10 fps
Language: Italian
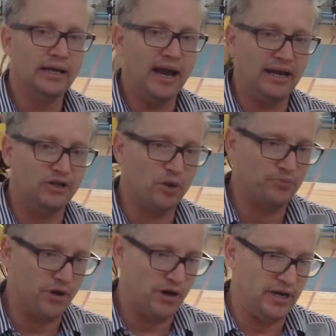alle
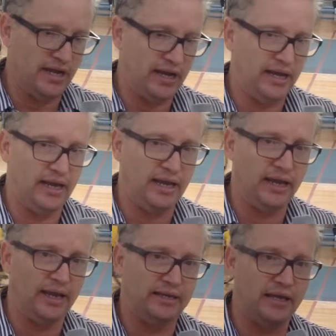
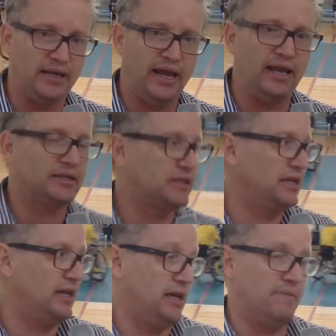campioni
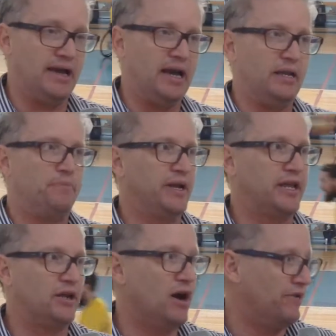tedeschi e magari
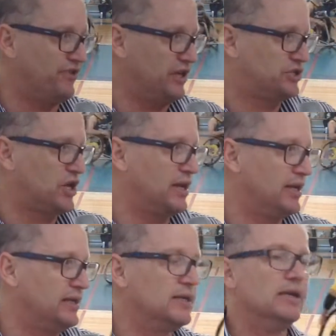perché no a vincerli.